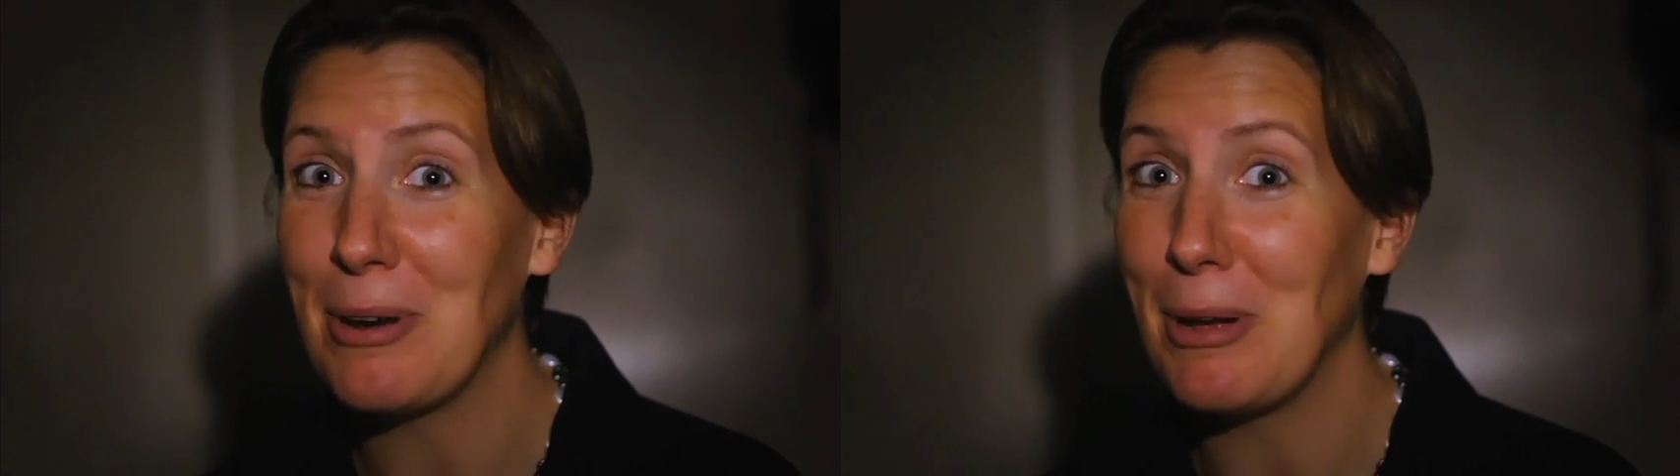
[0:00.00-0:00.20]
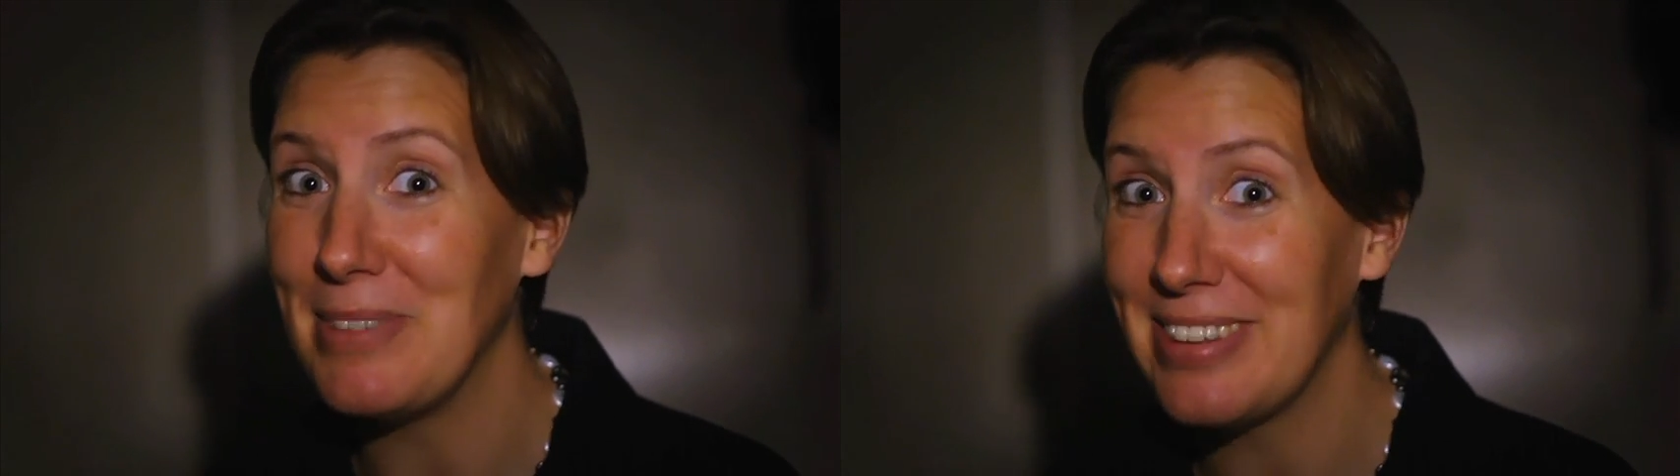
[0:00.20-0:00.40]

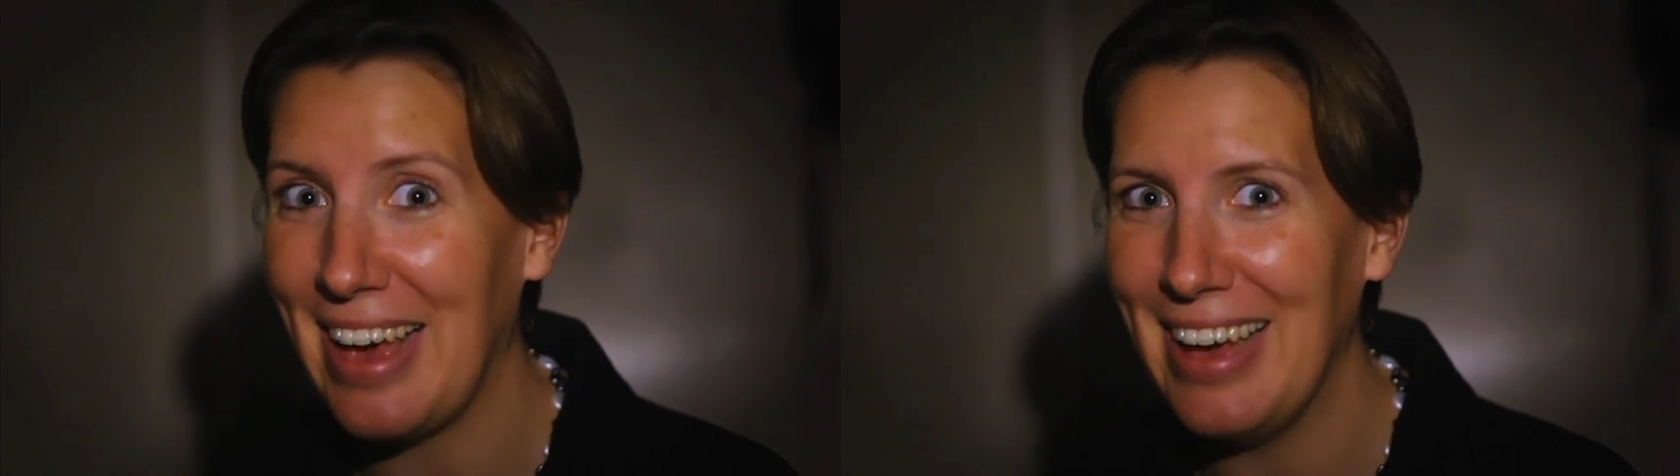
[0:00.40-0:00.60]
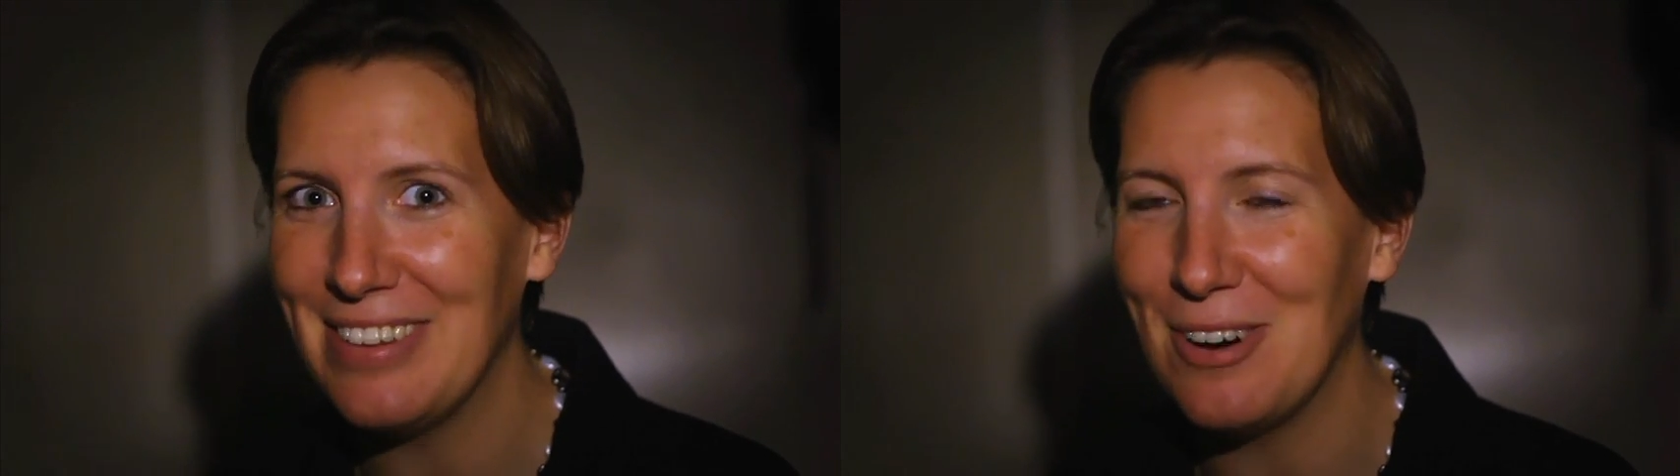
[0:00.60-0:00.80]
кто
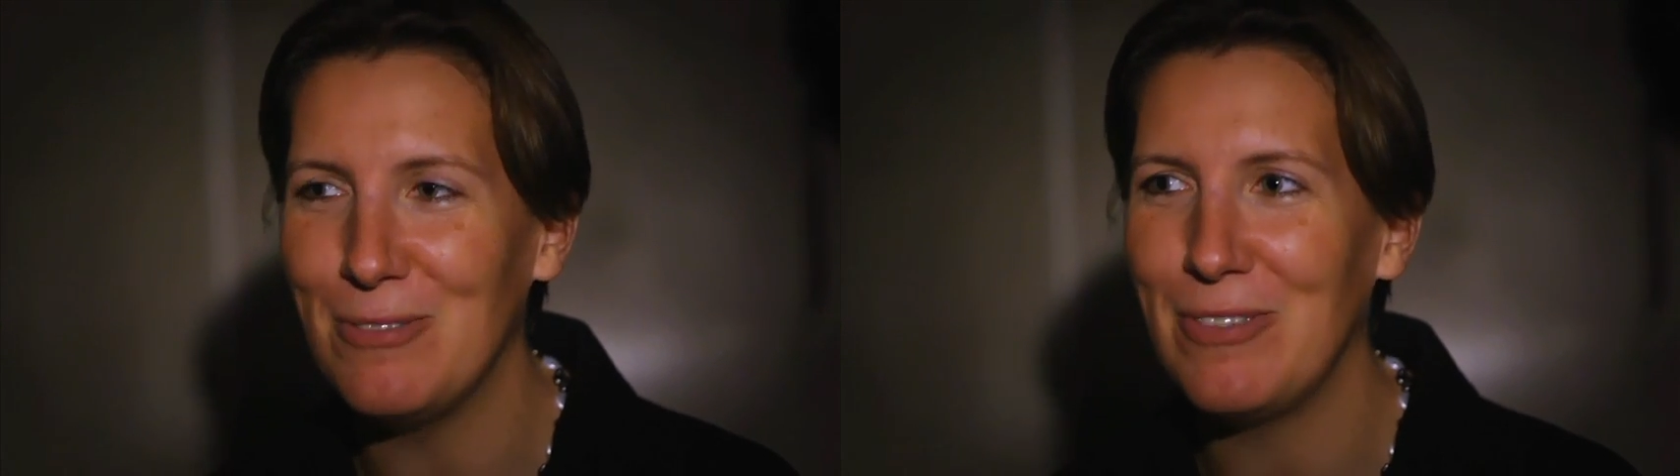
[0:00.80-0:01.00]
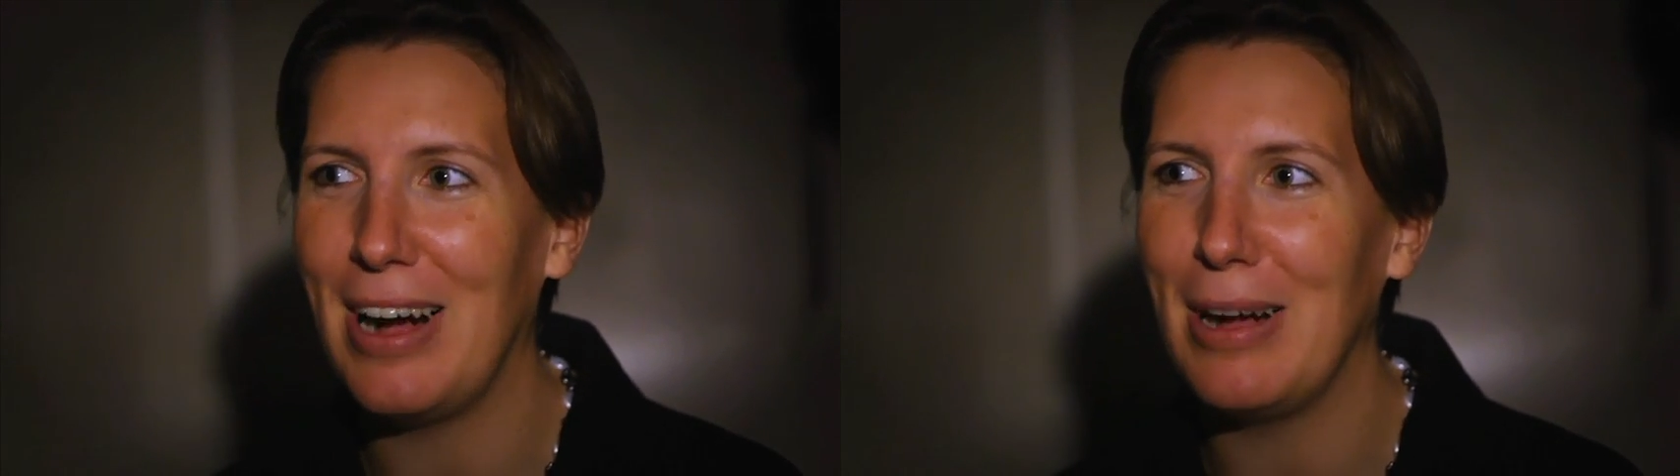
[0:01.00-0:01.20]
я,
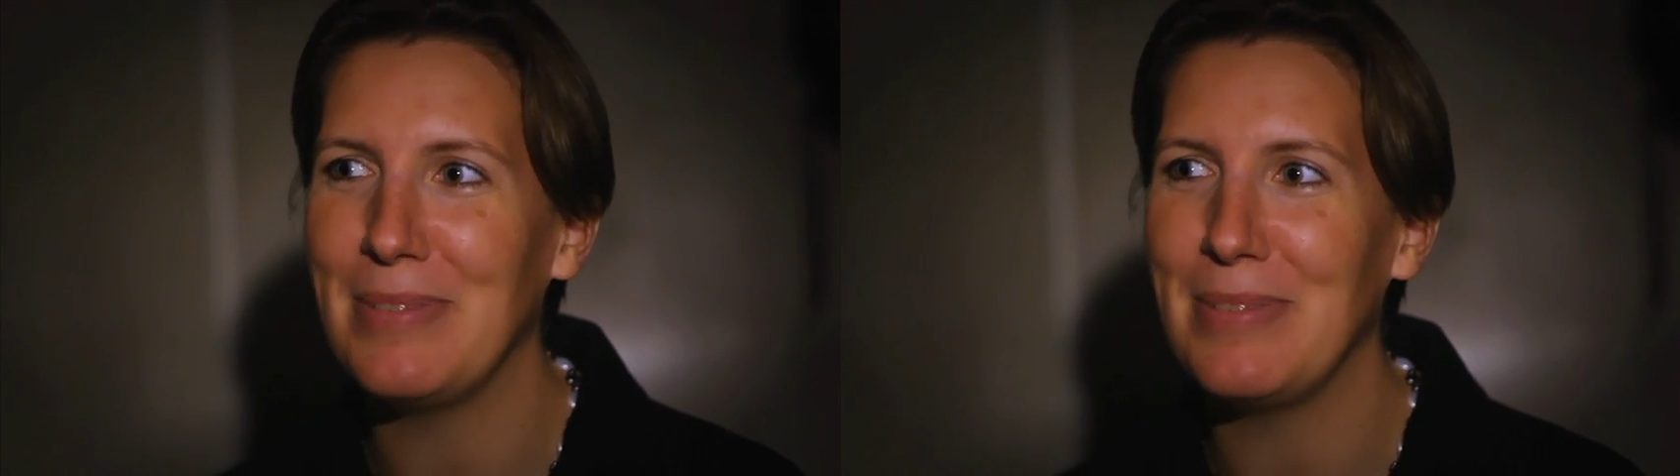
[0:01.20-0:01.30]
где я и